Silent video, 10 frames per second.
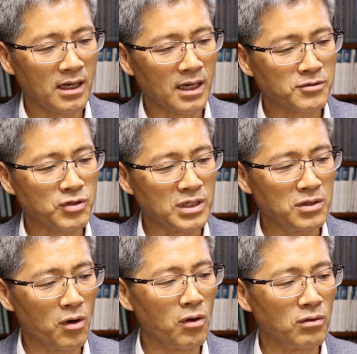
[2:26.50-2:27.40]

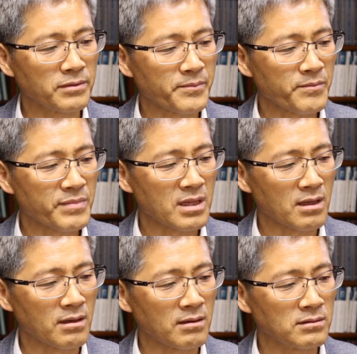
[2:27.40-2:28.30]
귀용,
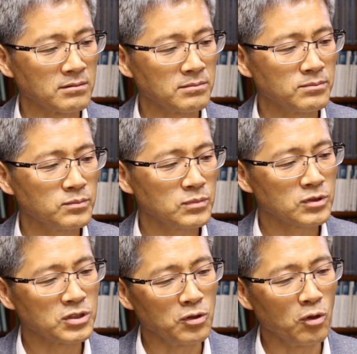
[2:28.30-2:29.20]
음,
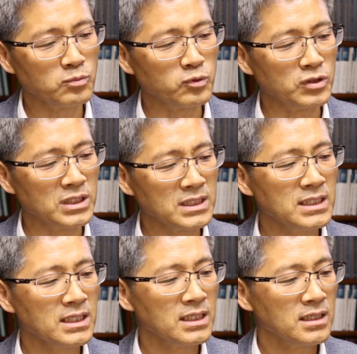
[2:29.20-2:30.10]
귀용 부인
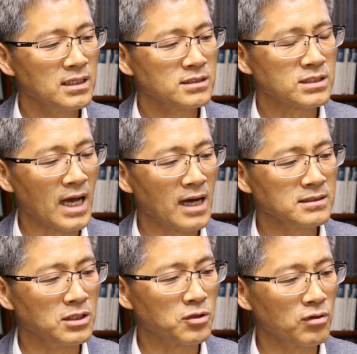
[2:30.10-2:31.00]

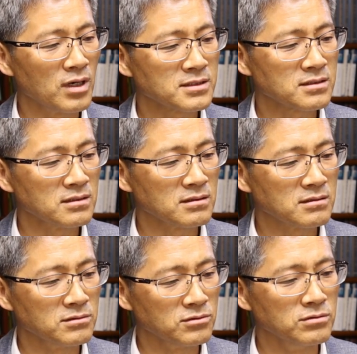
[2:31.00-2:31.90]
장 니콜라스
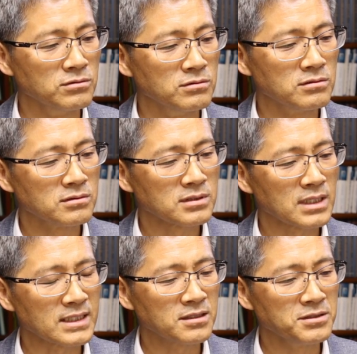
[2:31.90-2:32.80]
그루
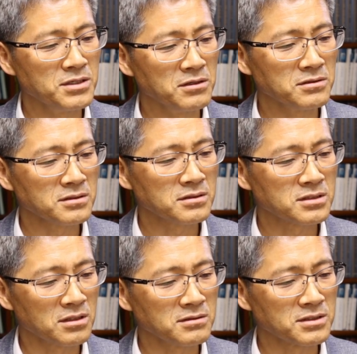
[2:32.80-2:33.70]
같은
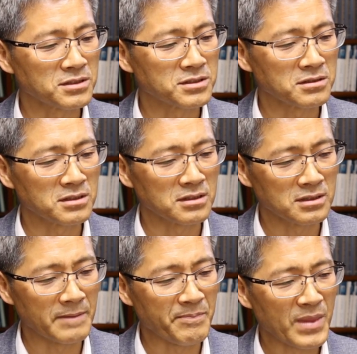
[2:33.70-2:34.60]
영성
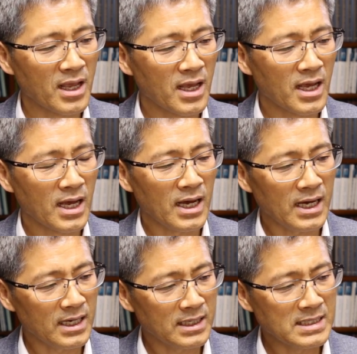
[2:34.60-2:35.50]
스승들은
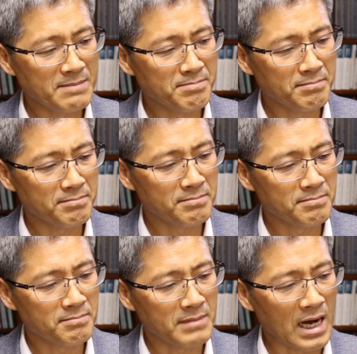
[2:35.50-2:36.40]
하나님
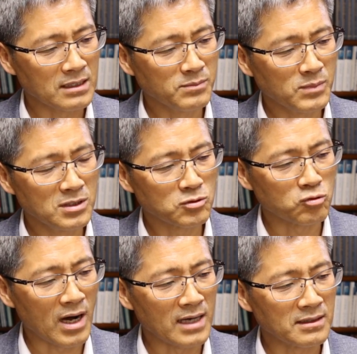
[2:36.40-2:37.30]
마음을
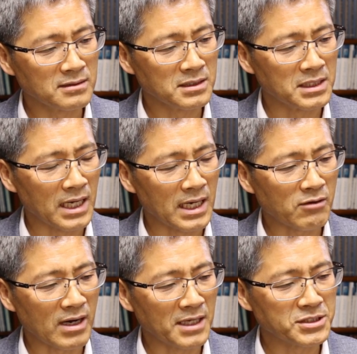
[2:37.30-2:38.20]
구하는 일에
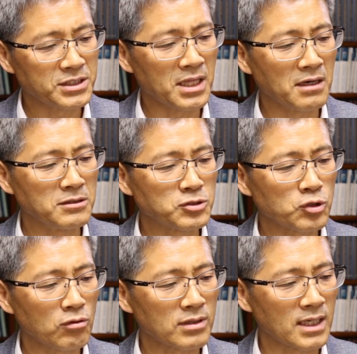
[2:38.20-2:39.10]
관해 시대를
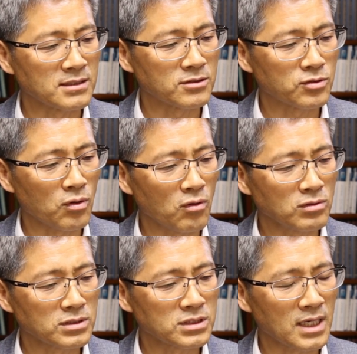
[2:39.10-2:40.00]
초월한
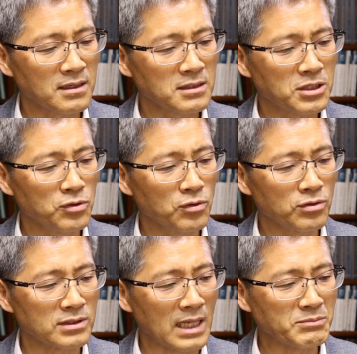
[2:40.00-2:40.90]
통찰을
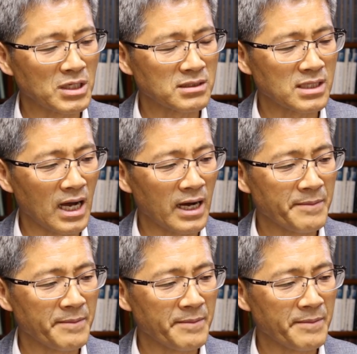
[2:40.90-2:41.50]
기록으로 남겼다.